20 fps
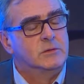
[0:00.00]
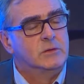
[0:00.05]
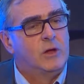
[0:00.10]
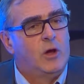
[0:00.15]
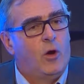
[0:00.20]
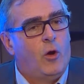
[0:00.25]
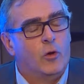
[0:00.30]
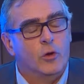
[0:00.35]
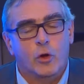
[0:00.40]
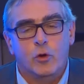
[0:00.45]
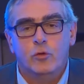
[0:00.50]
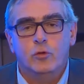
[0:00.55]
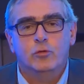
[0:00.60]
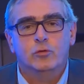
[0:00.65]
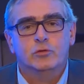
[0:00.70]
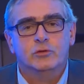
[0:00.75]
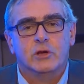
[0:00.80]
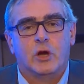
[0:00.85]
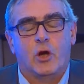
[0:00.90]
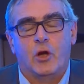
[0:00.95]
On a
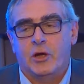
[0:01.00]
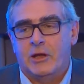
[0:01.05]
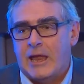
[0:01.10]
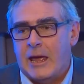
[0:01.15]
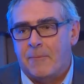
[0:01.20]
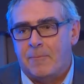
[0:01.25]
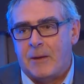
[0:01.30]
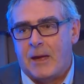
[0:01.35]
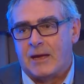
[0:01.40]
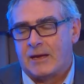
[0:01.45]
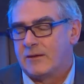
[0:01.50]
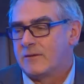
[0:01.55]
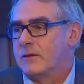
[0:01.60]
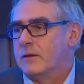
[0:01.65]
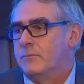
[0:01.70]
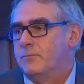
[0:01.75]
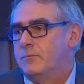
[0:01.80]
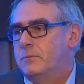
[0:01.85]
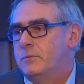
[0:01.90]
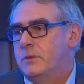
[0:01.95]
eu un impact
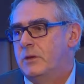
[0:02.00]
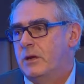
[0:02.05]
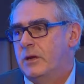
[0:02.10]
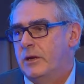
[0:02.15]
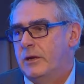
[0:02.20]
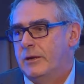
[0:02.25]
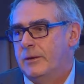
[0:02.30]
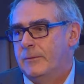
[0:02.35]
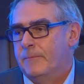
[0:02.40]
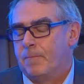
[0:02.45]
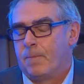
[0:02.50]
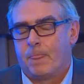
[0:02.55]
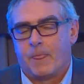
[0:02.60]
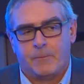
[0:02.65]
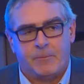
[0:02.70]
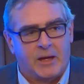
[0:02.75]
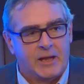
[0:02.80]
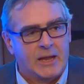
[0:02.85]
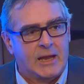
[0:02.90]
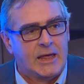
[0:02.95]

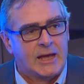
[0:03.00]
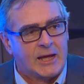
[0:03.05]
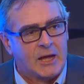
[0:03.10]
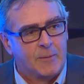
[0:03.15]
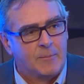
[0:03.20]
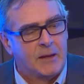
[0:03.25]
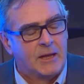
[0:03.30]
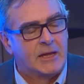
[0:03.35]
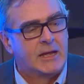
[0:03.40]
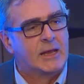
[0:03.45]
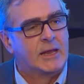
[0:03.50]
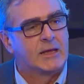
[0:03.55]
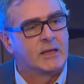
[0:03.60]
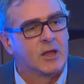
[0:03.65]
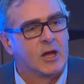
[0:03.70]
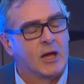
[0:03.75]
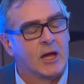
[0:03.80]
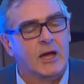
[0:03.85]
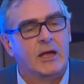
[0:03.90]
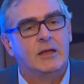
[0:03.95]
pendant la campagne
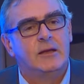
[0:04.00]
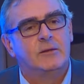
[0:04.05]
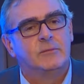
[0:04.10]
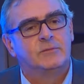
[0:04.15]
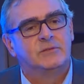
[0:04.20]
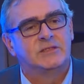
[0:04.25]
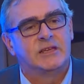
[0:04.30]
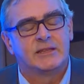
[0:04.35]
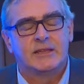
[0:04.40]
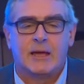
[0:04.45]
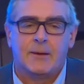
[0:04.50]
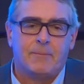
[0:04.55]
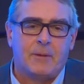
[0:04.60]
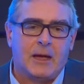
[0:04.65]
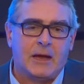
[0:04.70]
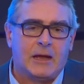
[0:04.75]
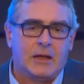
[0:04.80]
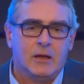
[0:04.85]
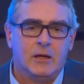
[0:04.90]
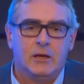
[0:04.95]
électorale, puis cet
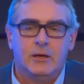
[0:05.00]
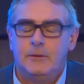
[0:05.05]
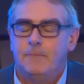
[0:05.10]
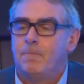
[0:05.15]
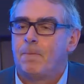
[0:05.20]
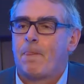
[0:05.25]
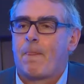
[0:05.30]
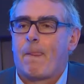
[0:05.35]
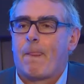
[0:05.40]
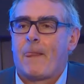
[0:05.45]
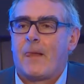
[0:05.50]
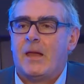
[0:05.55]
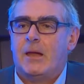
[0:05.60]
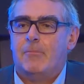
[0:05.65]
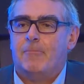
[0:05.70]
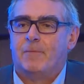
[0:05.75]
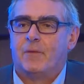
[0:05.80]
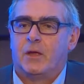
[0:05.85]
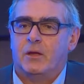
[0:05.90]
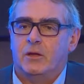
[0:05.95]
impact-là,
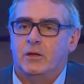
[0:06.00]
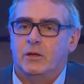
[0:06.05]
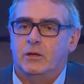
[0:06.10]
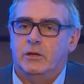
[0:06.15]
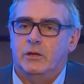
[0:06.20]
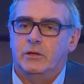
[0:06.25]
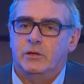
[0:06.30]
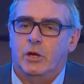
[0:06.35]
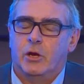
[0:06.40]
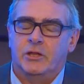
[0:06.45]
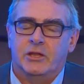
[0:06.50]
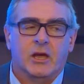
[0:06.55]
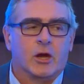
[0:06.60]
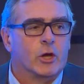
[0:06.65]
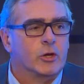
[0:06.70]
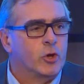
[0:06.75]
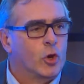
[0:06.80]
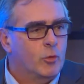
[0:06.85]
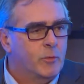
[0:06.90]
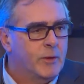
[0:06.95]
il y a des
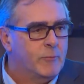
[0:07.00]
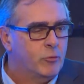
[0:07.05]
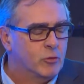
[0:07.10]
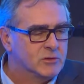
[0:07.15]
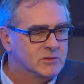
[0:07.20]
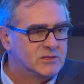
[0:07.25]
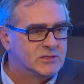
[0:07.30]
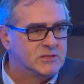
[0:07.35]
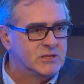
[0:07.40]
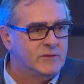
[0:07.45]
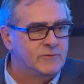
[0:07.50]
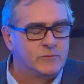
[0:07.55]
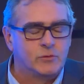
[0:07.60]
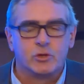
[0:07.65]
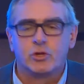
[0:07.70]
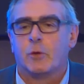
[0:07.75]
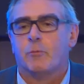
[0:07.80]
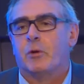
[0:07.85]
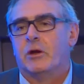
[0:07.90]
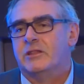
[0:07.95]
retombées positives. Tout
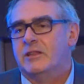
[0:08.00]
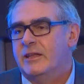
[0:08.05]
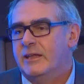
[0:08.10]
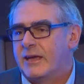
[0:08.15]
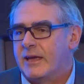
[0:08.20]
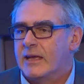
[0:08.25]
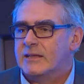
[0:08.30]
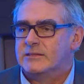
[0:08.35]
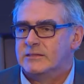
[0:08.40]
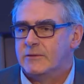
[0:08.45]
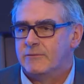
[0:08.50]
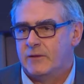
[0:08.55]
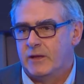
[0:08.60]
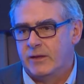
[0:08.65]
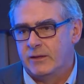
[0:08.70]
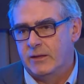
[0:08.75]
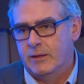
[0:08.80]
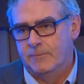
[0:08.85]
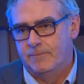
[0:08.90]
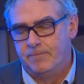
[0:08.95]
n'a pas été négatif
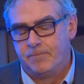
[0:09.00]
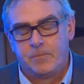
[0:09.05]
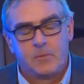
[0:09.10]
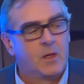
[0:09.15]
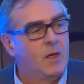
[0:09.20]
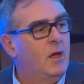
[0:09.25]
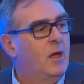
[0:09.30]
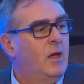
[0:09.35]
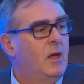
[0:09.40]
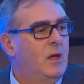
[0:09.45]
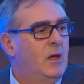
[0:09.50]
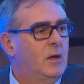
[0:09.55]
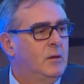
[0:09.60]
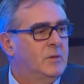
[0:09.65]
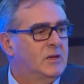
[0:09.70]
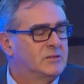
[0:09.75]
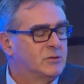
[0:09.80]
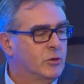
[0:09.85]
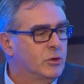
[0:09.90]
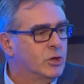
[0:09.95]
là-dedans.
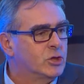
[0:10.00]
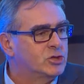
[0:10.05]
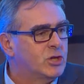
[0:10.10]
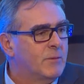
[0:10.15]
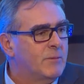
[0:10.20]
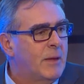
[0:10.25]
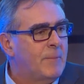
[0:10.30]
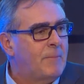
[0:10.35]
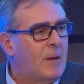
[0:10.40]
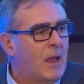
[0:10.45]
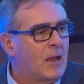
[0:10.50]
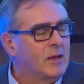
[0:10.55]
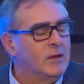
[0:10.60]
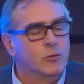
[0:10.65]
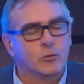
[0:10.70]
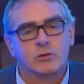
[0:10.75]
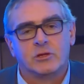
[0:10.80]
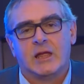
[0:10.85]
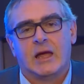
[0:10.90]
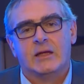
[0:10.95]
Parce qu'on n'a jamais parlé
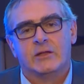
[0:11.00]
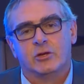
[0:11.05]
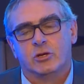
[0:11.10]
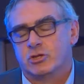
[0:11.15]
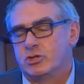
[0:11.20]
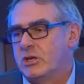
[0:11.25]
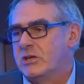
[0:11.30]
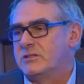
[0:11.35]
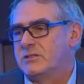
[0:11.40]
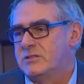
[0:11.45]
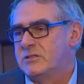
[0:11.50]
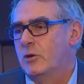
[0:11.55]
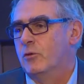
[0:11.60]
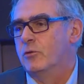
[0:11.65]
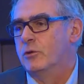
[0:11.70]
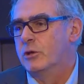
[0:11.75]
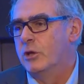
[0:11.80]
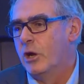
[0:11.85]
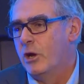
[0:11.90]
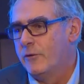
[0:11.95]
autant de gestion
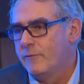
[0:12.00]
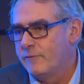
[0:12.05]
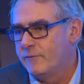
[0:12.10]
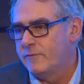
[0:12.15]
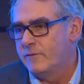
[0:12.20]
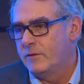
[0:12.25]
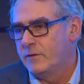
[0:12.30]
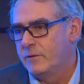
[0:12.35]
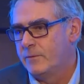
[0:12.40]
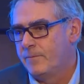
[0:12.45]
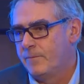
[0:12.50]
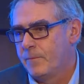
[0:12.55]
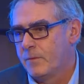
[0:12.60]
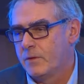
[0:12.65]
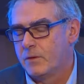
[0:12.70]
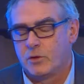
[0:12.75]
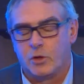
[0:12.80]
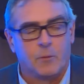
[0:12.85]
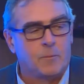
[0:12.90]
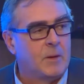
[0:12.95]
de l'offre
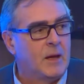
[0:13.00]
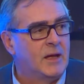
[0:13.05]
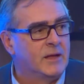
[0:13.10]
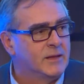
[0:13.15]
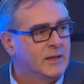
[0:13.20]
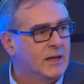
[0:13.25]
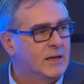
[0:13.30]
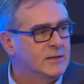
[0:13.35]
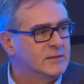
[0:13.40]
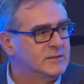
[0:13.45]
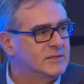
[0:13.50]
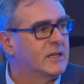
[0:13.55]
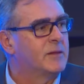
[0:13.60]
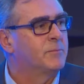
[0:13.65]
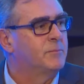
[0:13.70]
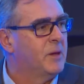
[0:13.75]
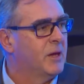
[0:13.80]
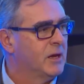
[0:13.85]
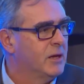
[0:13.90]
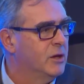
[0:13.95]
que pendant cette
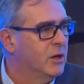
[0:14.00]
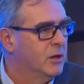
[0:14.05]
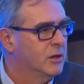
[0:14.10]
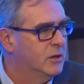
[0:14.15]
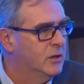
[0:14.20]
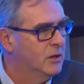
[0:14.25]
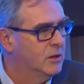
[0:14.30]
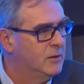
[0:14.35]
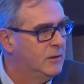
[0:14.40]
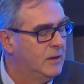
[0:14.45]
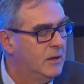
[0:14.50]
période-là.